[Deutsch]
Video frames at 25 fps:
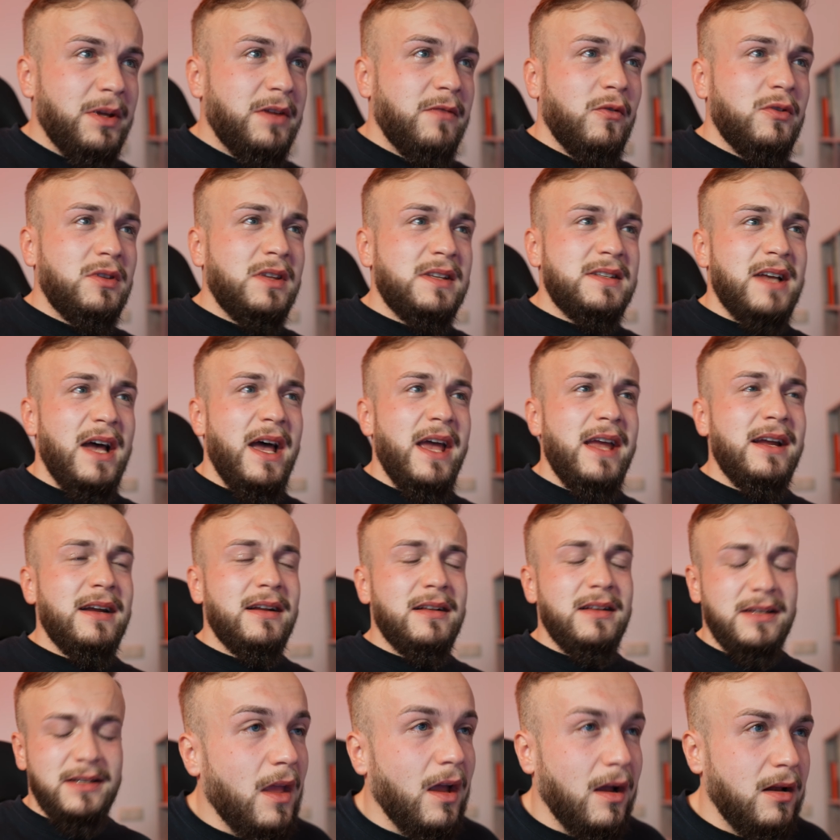ich würde es
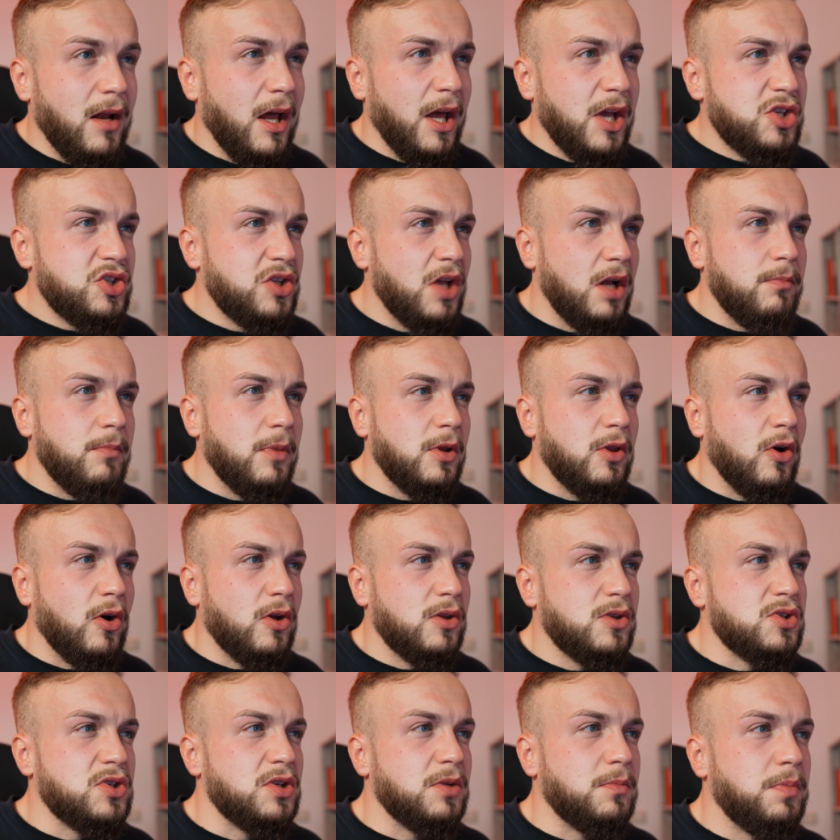eigentlich gleichstellen mit
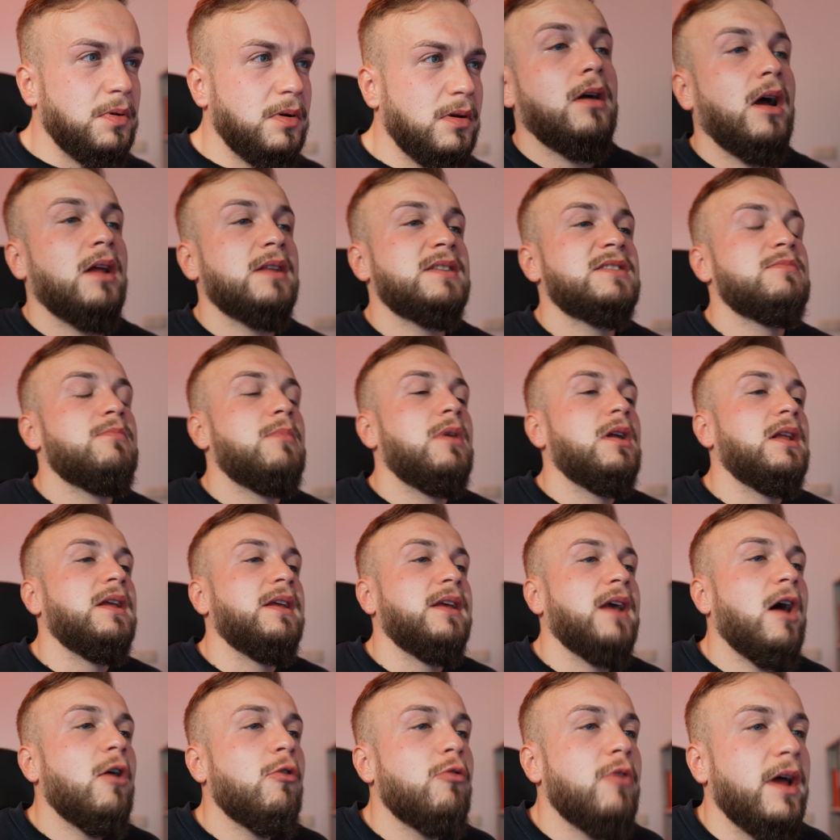Hot Chip. Kannst du mal
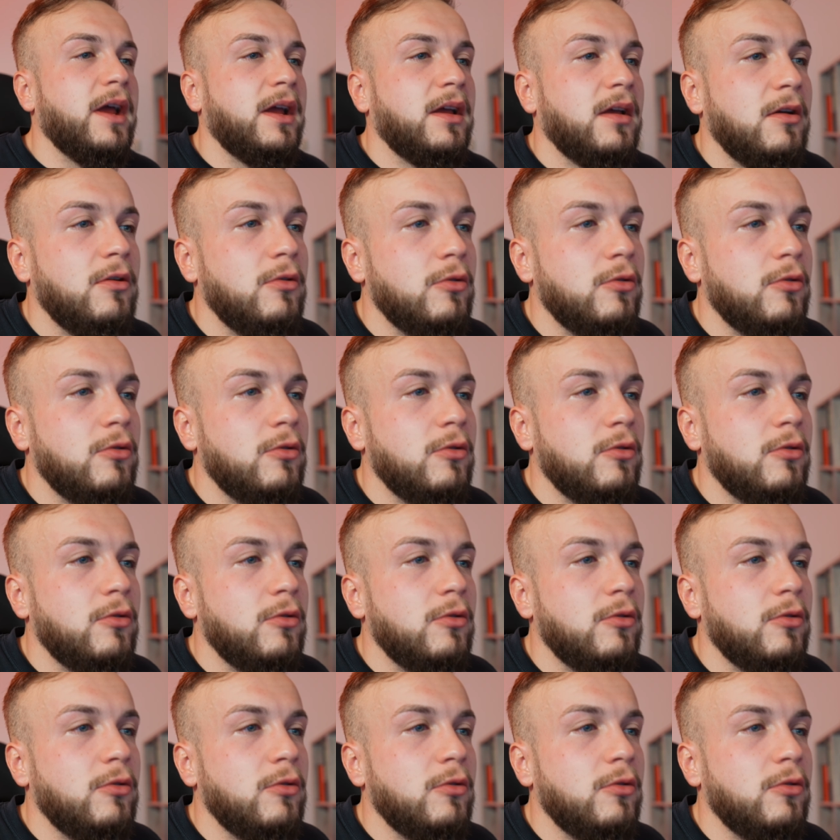Jarek